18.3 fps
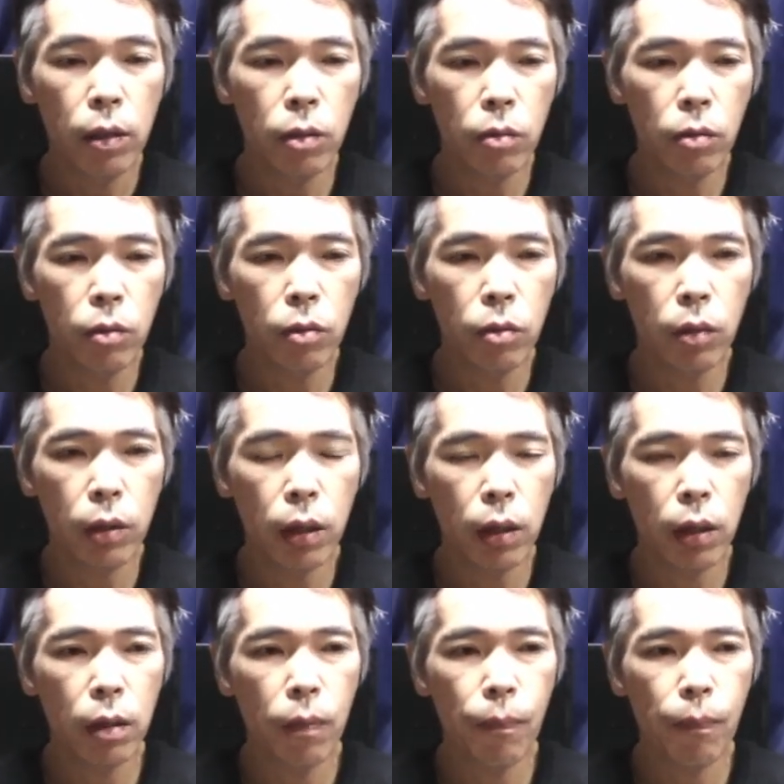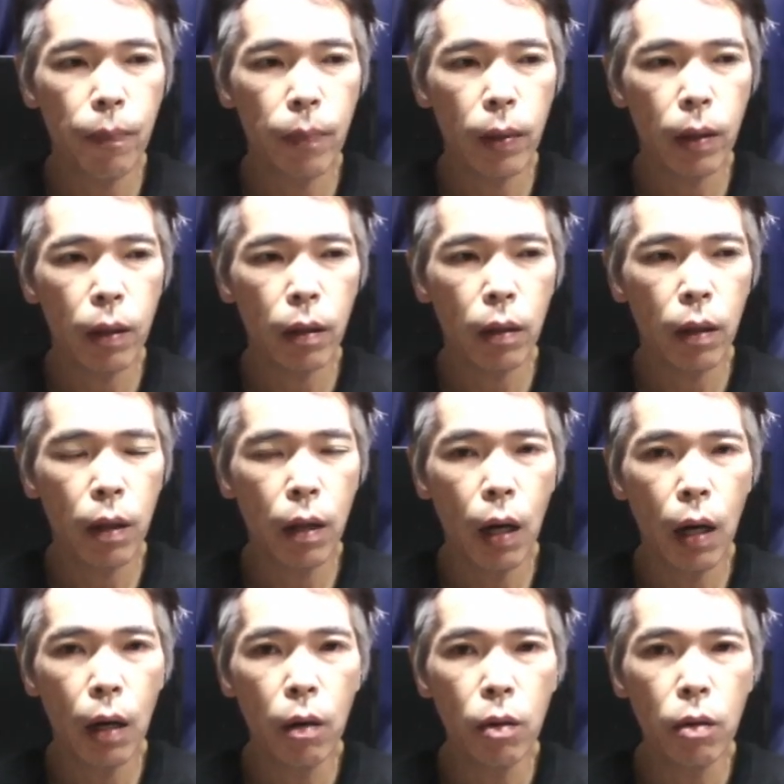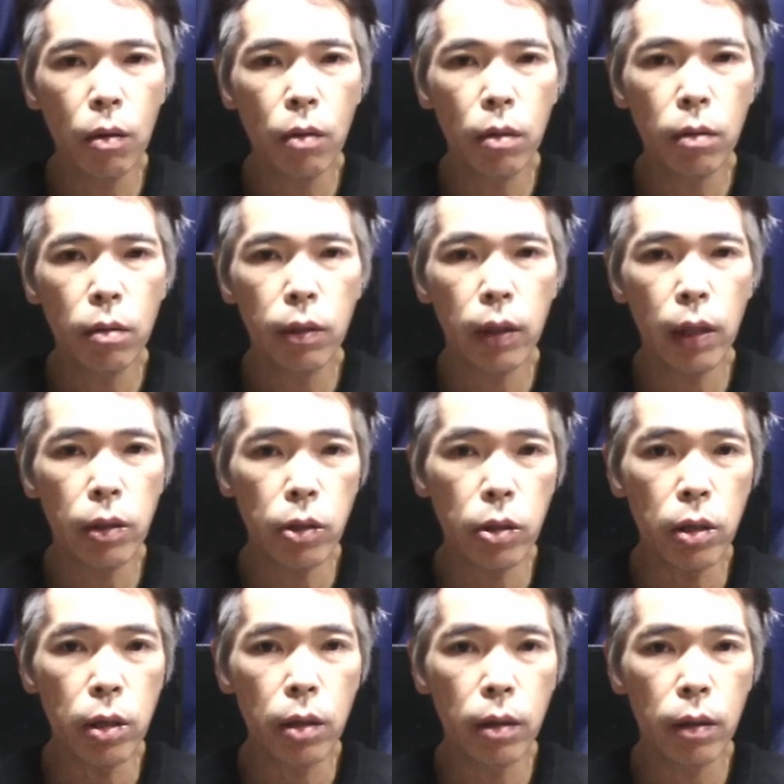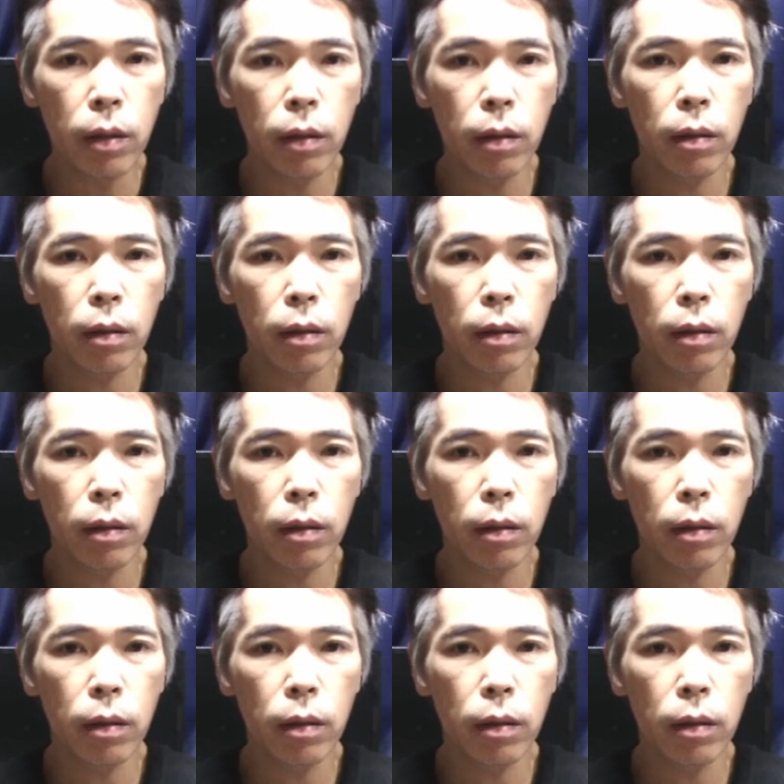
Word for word: その時に顔出し